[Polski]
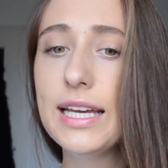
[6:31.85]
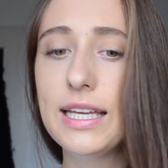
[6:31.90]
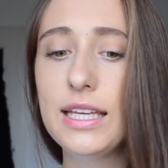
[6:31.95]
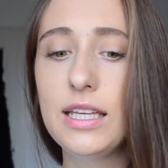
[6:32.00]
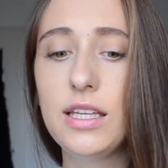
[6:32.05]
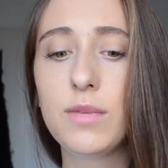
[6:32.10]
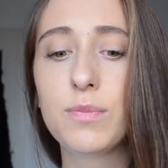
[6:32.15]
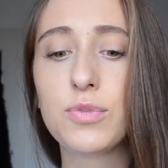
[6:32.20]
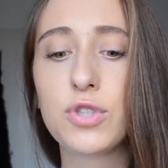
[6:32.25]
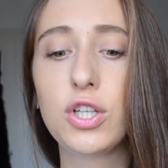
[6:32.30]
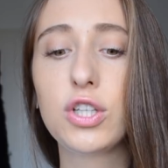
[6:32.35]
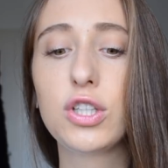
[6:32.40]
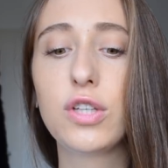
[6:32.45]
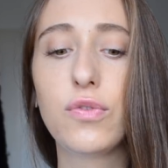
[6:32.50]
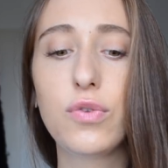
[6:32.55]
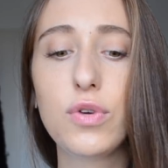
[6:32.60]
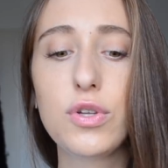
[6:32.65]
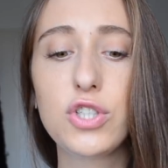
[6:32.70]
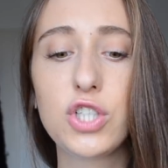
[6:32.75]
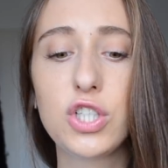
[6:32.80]
i
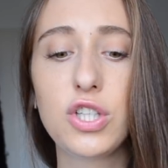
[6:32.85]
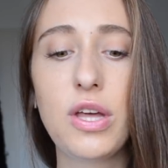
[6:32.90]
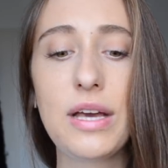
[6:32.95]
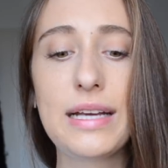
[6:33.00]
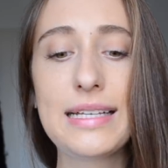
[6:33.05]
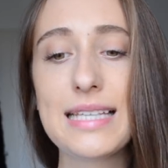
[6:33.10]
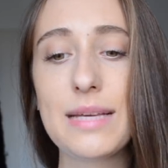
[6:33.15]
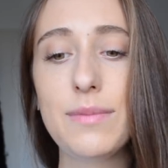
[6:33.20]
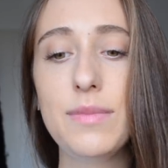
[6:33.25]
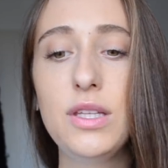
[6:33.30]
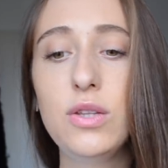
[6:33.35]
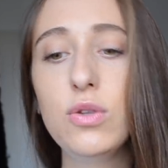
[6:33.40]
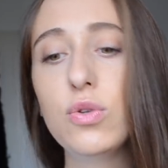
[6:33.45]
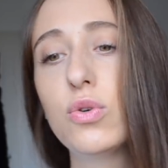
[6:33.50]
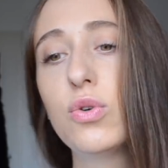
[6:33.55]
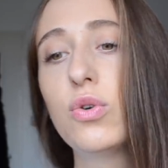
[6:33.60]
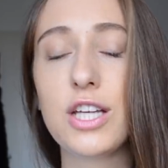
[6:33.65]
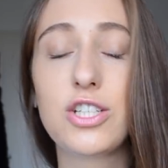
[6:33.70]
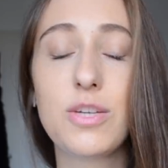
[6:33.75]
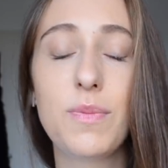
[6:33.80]
przygotowując się do
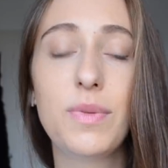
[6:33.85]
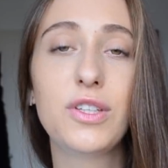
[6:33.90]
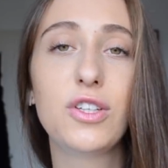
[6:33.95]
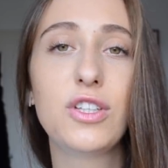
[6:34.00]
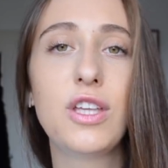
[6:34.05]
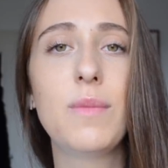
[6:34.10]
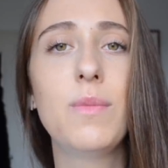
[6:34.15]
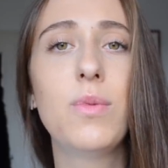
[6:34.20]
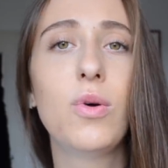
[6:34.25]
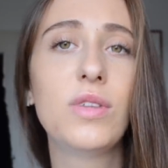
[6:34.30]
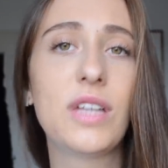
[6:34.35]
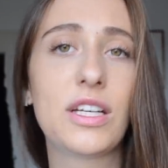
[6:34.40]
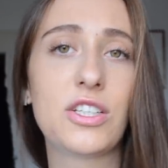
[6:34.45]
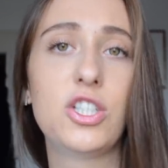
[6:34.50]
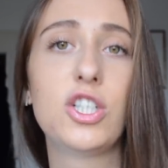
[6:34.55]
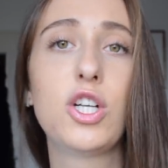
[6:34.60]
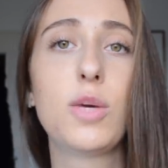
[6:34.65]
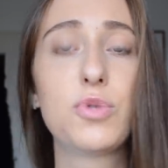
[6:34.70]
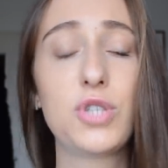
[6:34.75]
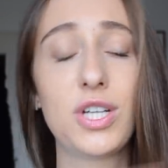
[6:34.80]
egzaminu, żeby to nie było tak, że
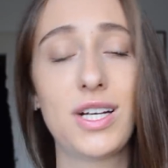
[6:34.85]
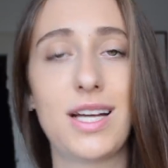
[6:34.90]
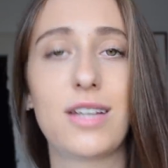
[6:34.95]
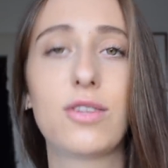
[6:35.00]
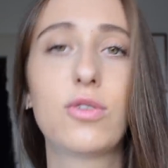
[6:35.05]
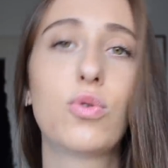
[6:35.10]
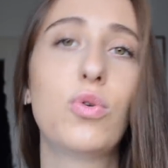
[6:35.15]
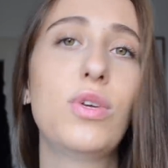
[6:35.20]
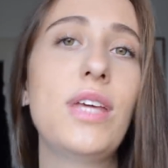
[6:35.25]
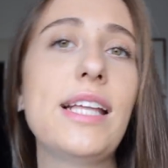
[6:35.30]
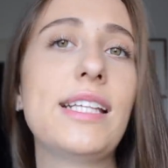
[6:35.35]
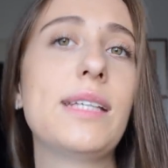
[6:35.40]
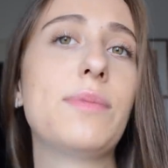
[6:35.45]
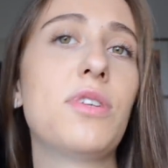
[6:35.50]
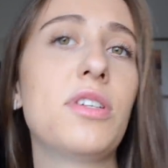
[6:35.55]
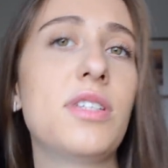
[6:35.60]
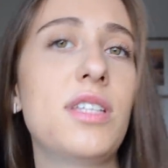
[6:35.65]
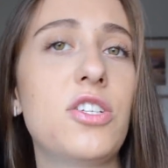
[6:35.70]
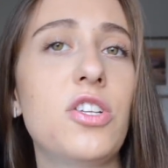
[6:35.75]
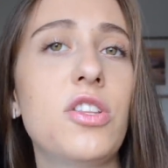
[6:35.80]
tylko przekartkujecie
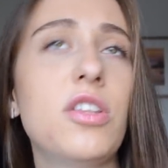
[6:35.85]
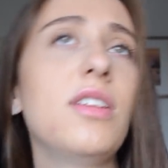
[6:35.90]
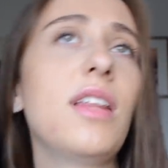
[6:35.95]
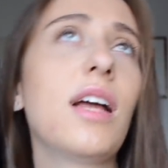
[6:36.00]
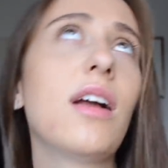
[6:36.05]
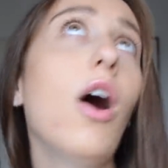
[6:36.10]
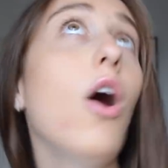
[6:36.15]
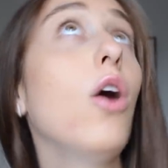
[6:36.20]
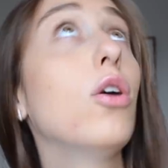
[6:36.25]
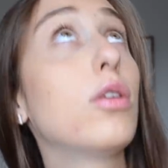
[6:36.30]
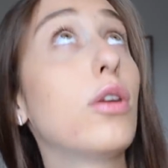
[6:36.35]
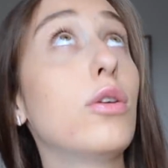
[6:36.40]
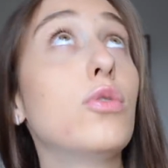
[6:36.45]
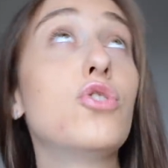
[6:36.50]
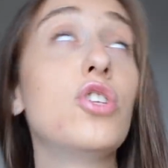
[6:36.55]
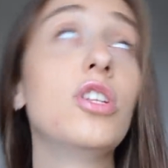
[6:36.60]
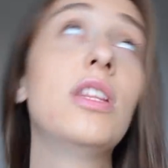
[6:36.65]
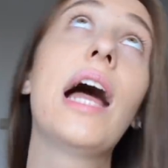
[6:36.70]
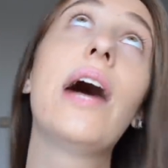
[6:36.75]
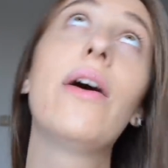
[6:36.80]
przez zeszyt i tak o, to już
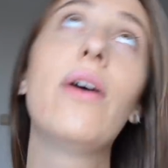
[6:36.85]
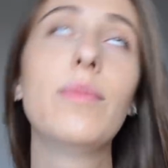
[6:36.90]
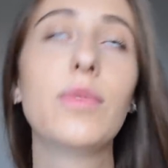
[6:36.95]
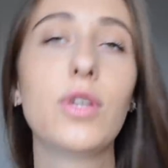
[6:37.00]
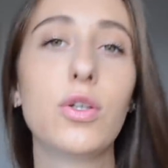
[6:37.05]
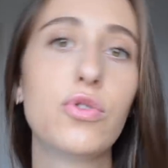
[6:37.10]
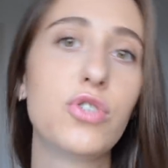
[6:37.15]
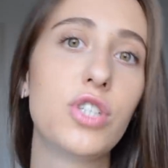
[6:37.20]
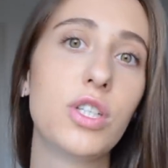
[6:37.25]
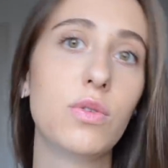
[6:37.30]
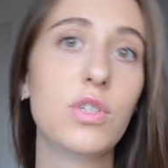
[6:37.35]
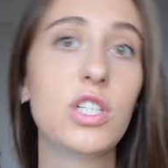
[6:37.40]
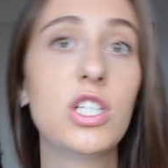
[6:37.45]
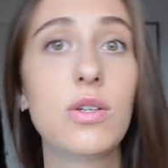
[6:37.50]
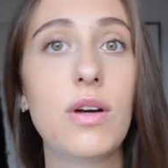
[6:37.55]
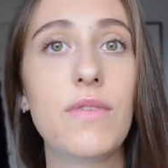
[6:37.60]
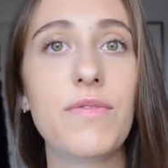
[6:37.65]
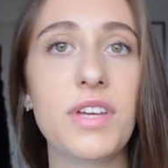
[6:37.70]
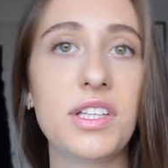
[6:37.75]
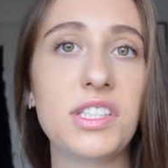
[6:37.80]
czytałam, to już się
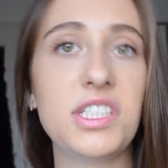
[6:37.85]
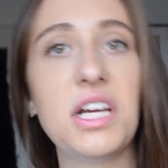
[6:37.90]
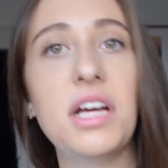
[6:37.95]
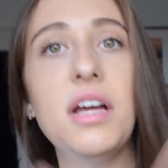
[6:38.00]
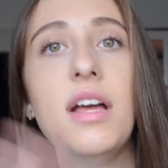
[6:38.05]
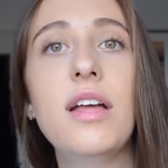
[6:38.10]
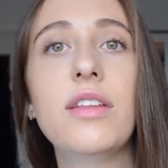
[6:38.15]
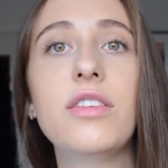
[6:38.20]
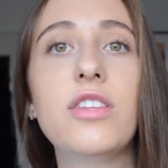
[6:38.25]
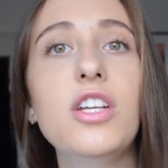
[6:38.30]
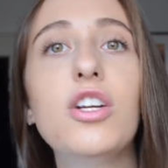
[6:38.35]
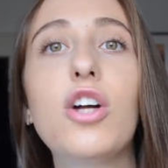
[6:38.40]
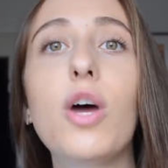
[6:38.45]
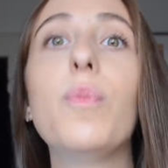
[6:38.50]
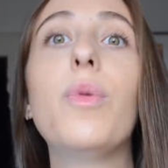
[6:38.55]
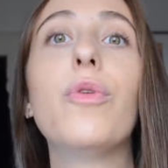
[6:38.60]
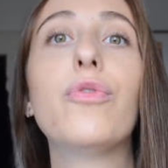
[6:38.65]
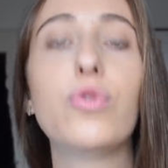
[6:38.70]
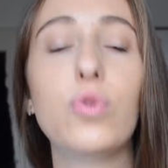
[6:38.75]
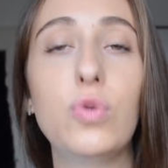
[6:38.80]
uczyłam, wiecie, tylko
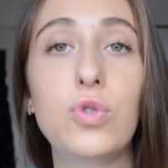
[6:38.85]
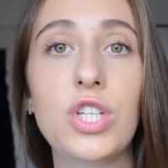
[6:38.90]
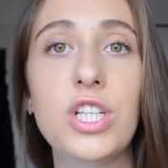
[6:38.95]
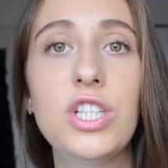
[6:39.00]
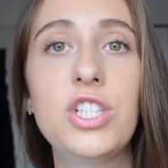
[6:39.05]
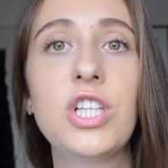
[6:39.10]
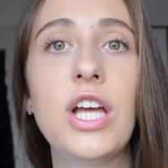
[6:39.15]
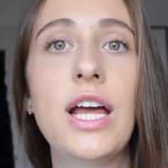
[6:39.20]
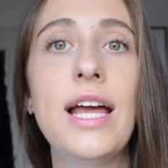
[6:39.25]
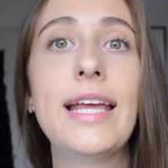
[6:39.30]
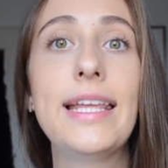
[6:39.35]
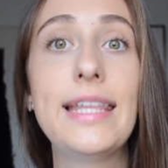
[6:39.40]
powtórzyć.